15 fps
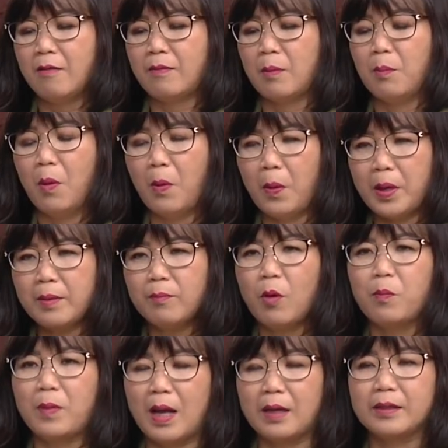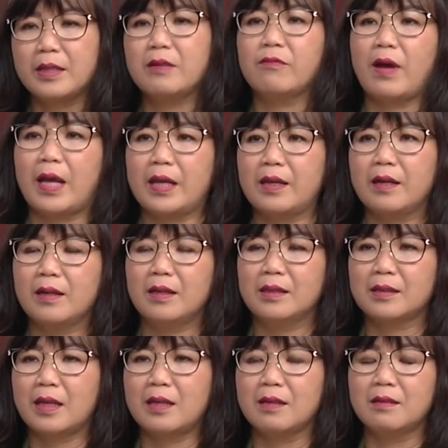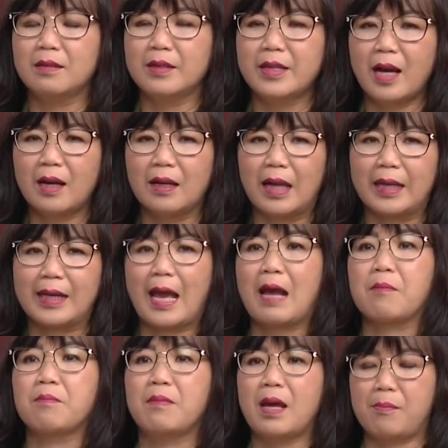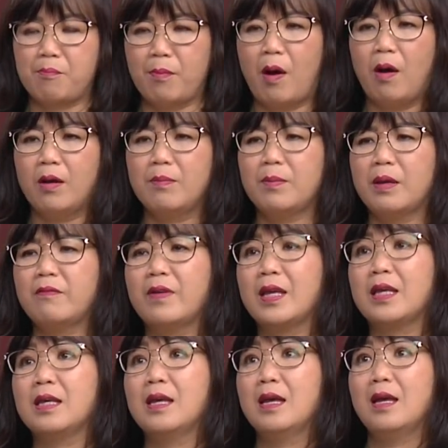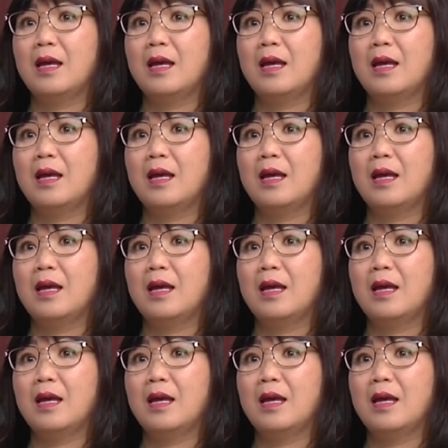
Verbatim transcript: và mỗi một lần như vậy đó thì người dân lại càng mệt mỏi bởi vì